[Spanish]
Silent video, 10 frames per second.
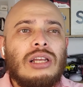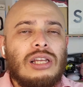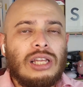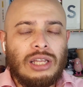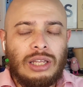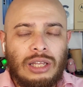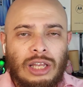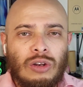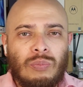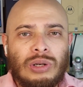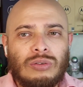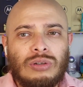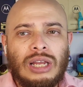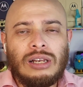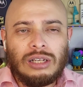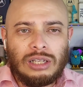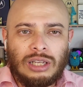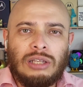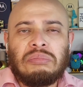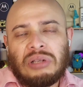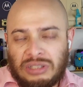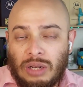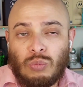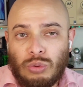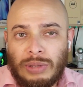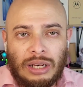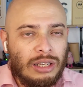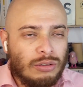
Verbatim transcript: en lo personal, están muy bien.